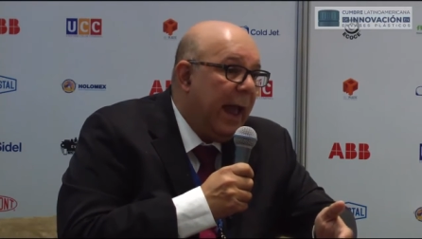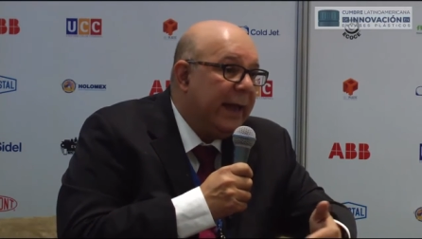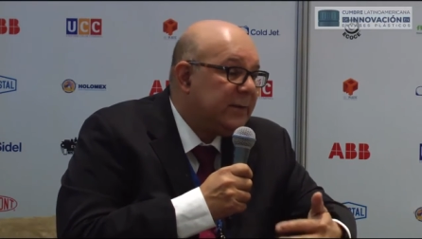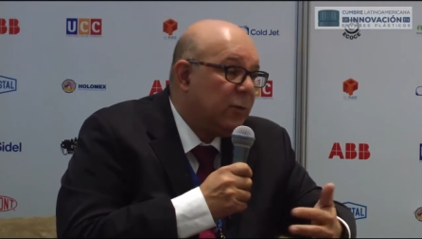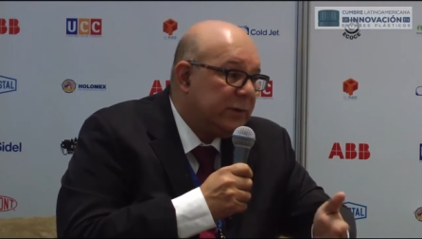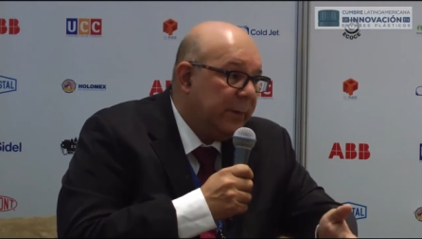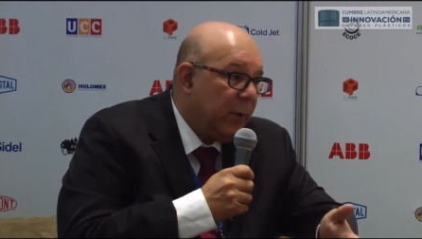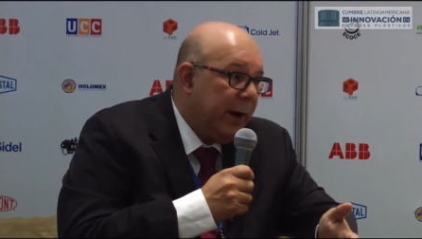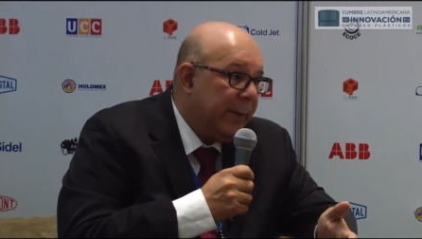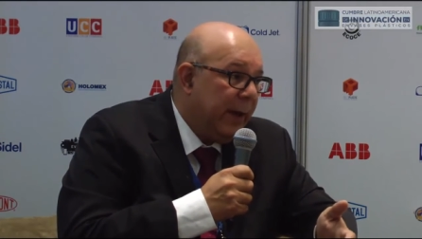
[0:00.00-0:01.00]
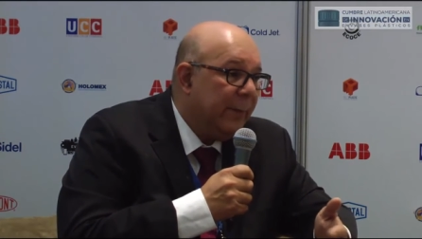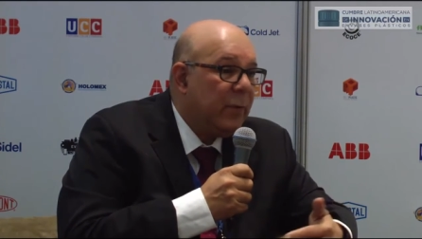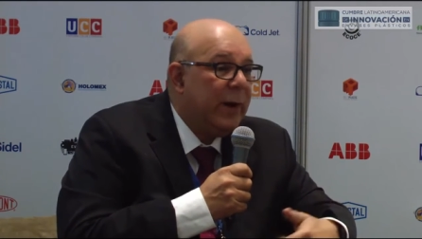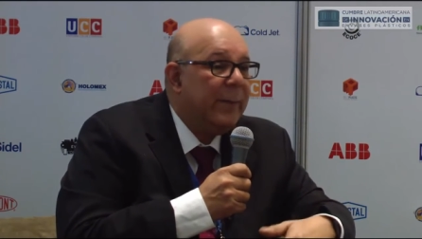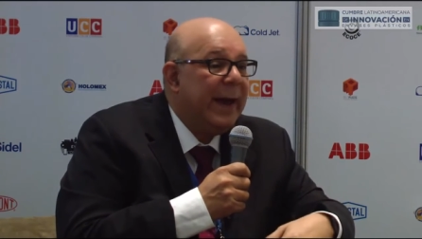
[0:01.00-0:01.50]
Ese no es el problema. El
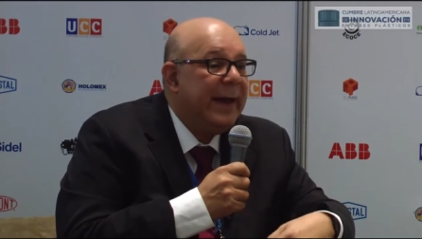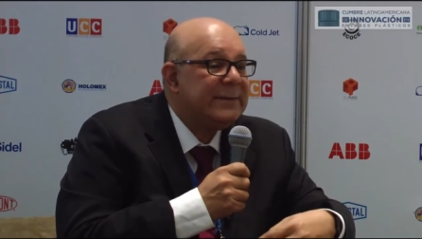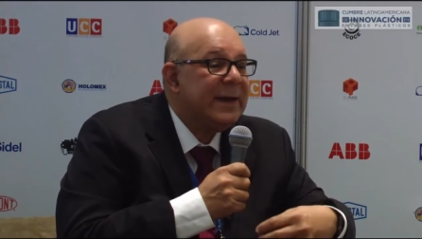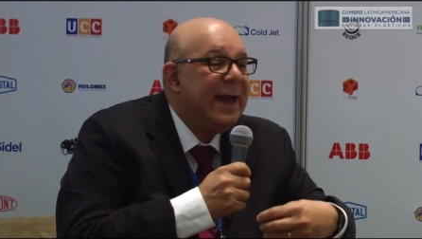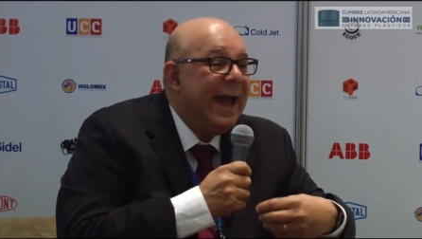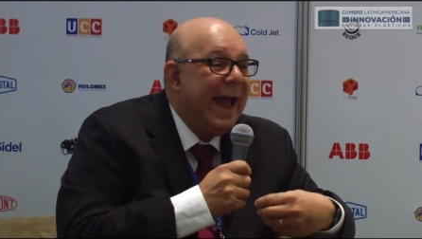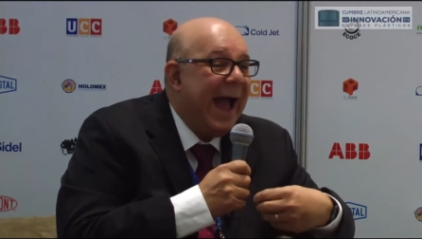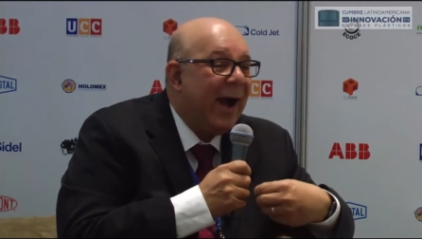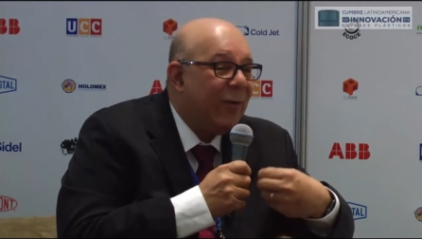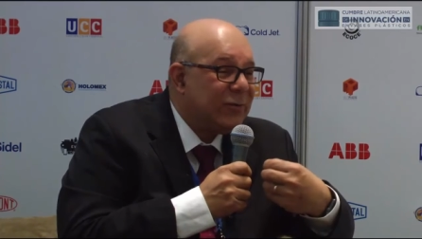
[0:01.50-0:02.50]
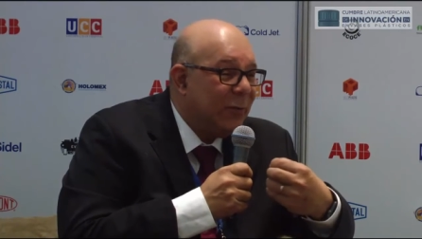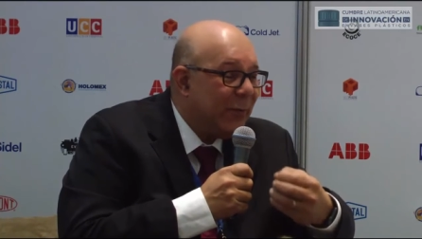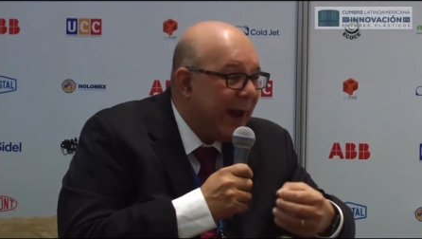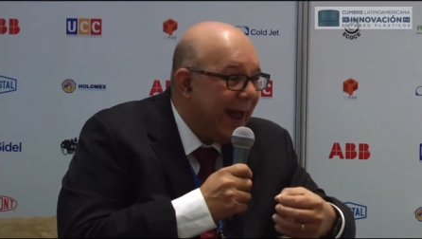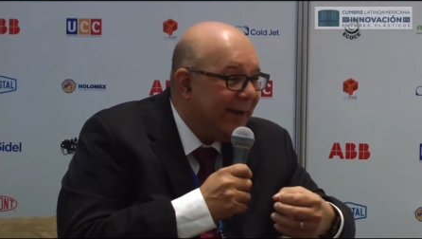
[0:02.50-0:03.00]
problema es
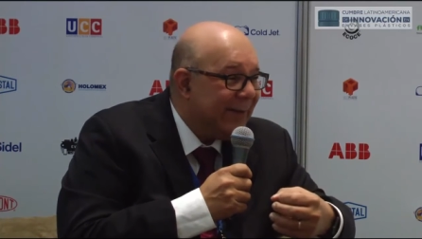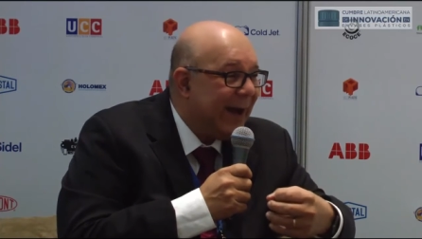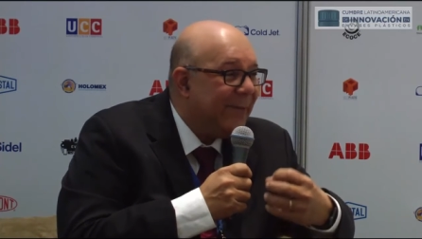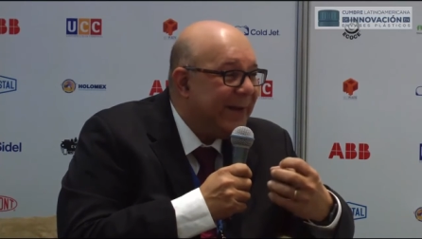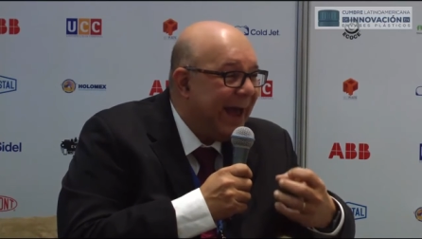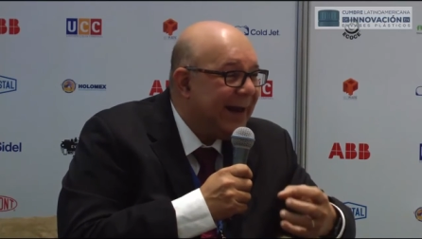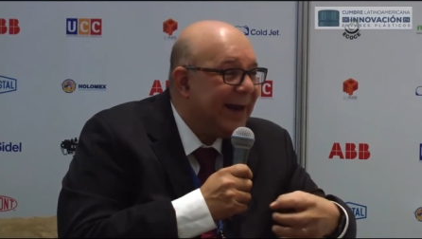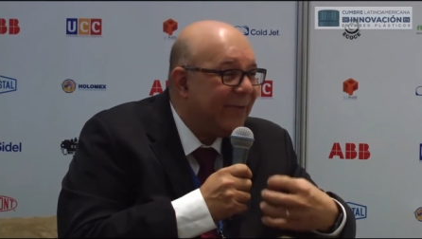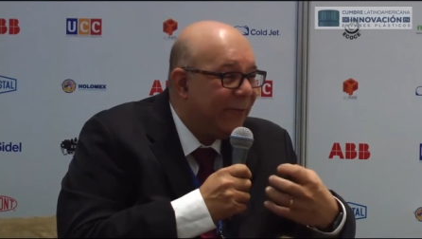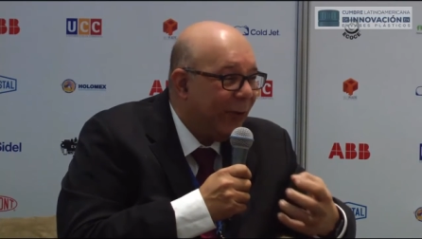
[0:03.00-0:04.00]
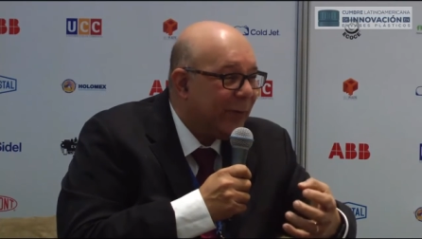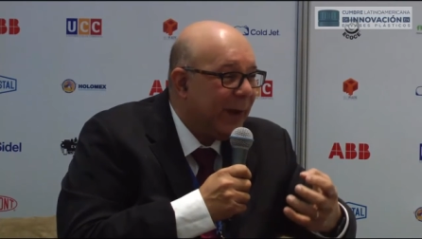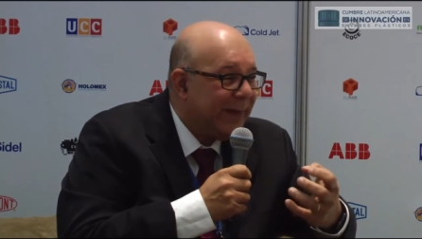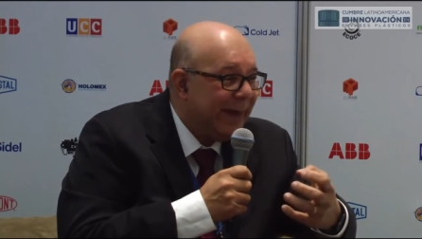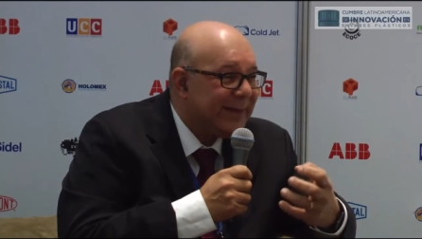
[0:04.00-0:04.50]
acostumbrar, cambiarle la
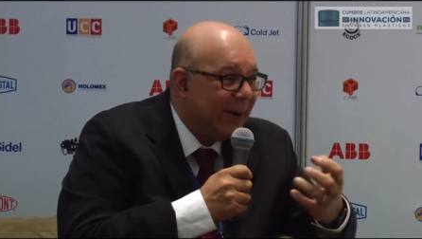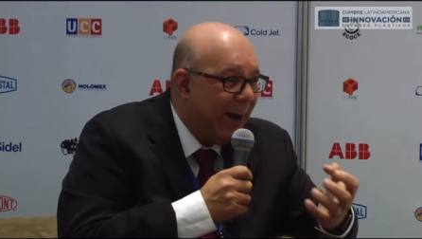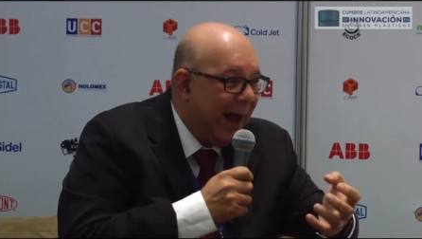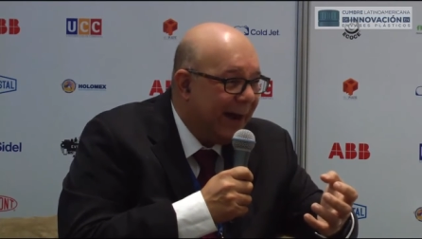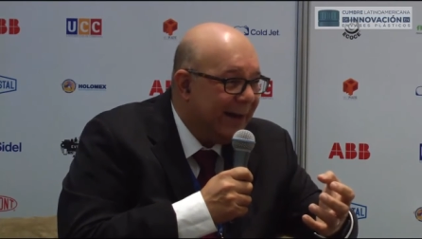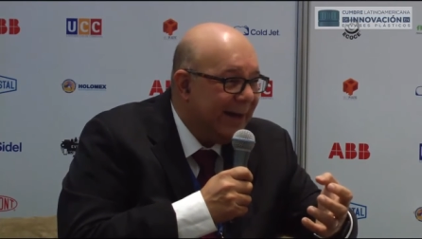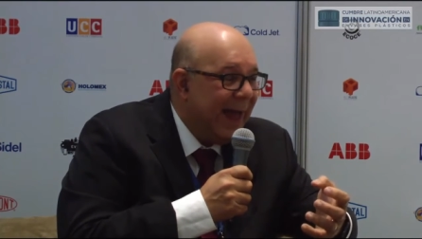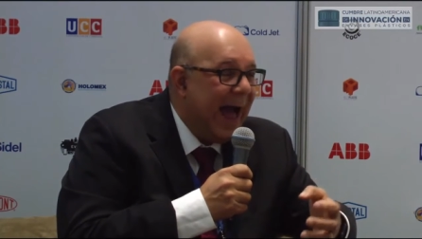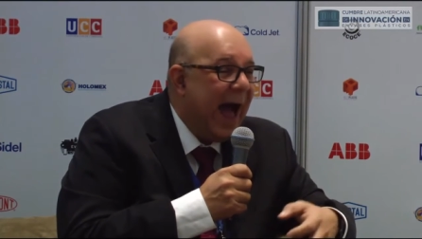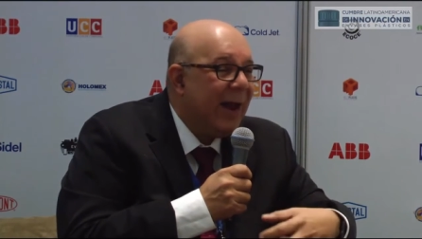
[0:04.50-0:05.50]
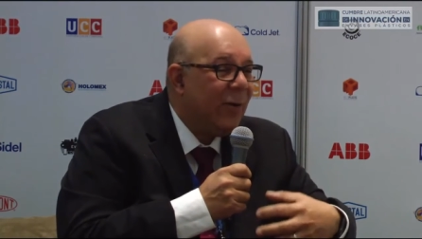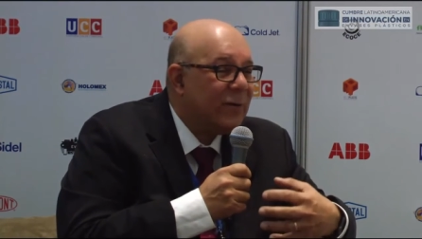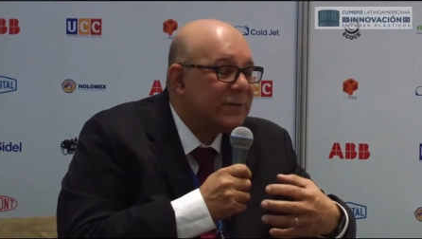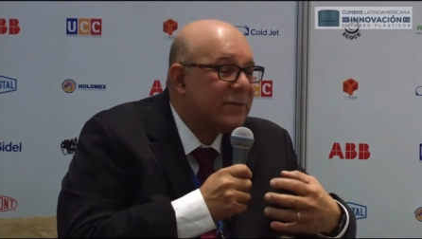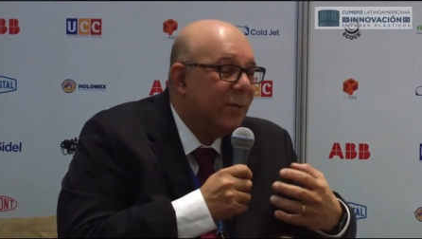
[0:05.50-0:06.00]
forma de trabajar a
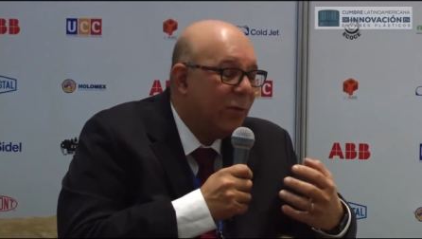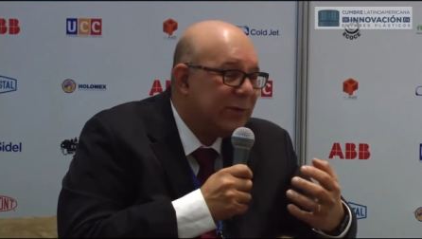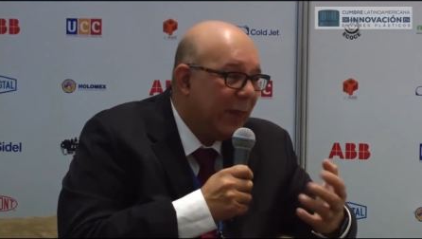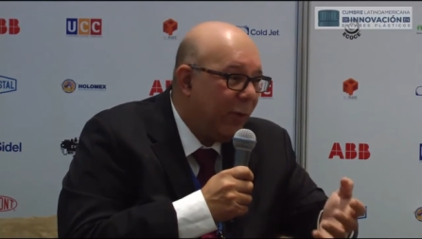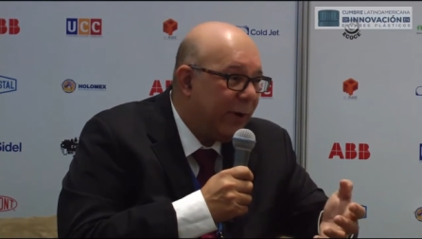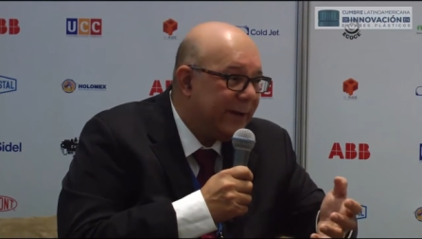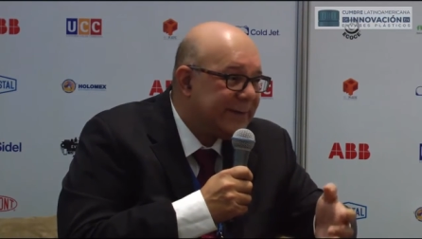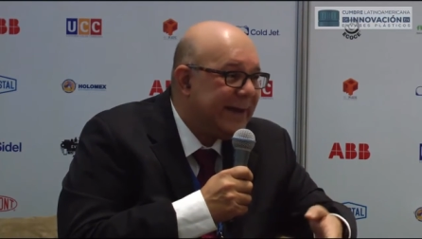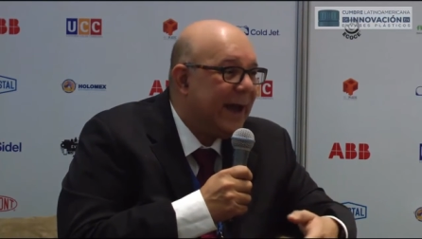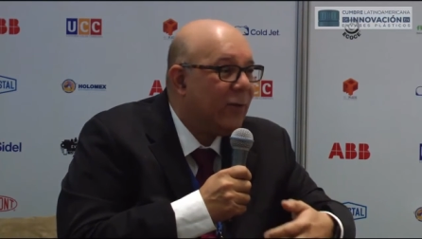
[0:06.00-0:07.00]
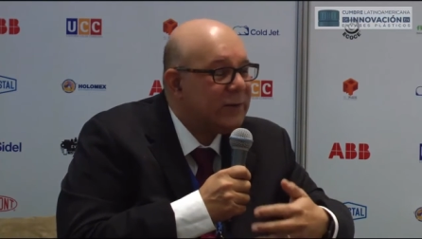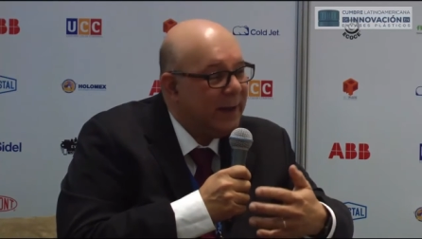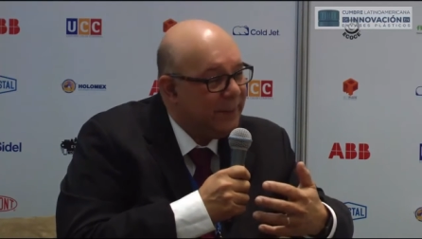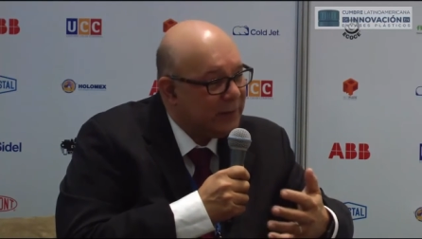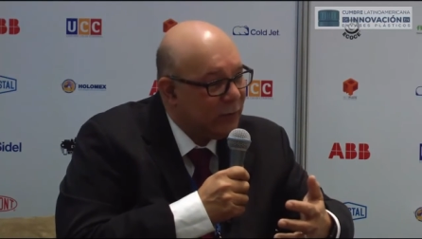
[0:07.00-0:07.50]
los montadores y a los
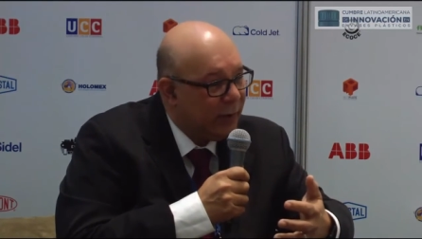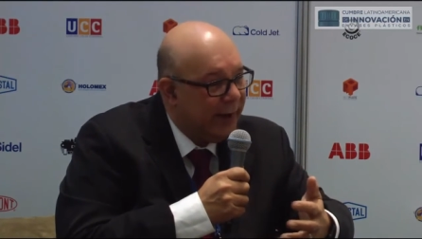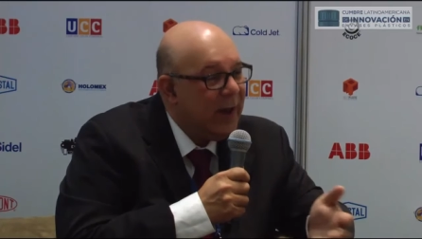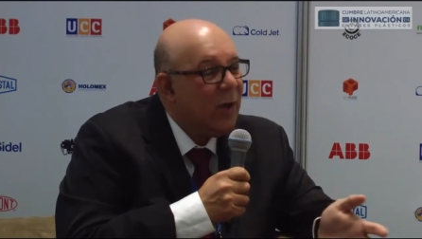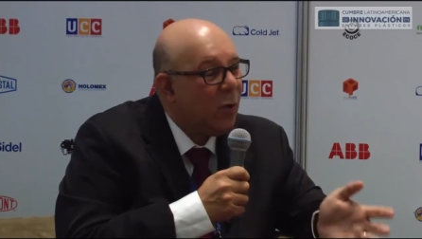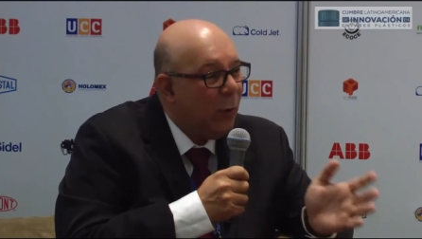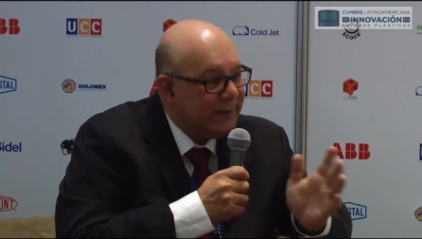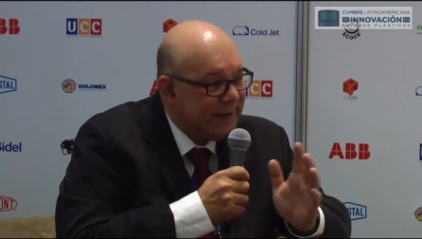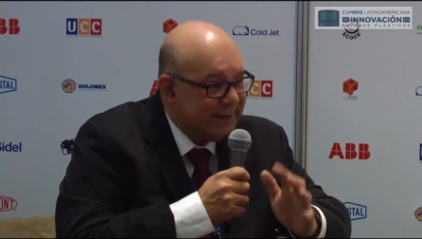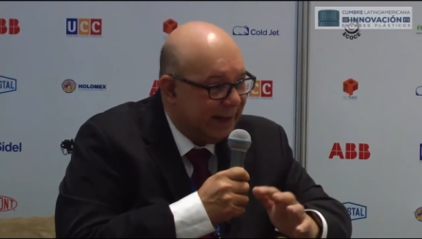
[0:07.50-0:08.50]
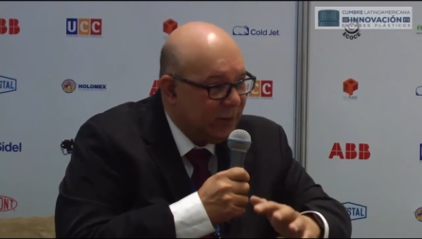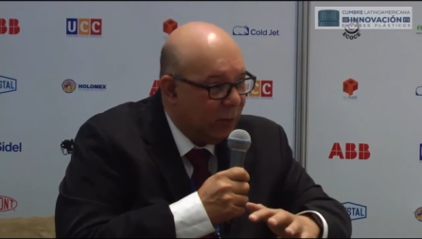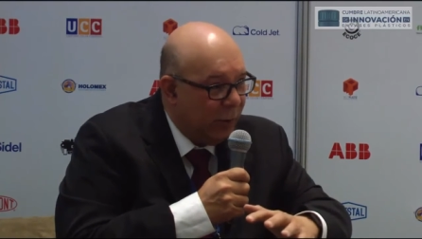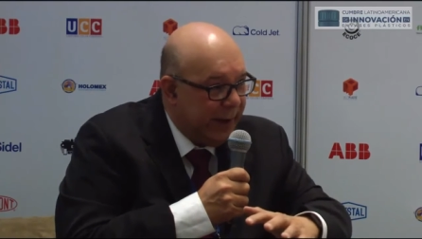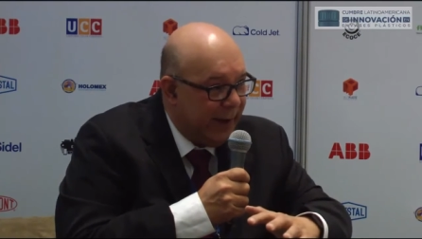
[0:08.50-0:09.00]
impresores con esta
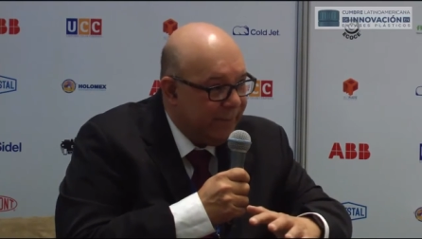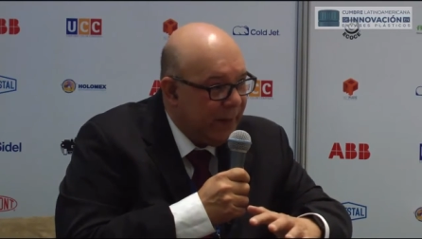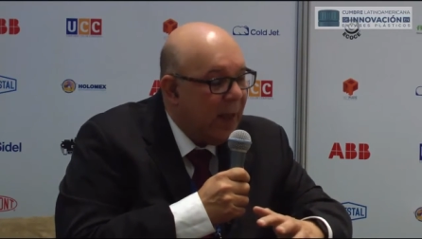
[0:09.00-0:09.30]
tecnología.